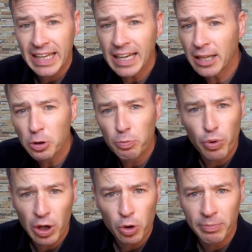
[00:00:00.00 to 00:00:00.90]
quel est le
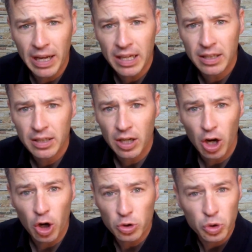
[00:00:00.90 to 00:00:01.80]
point commun
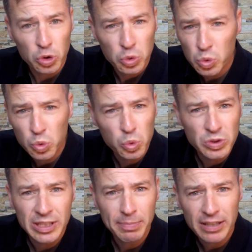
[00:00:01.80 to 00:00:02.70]
entre
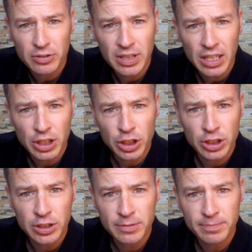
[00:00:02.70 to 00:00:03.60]
tous ces personnages.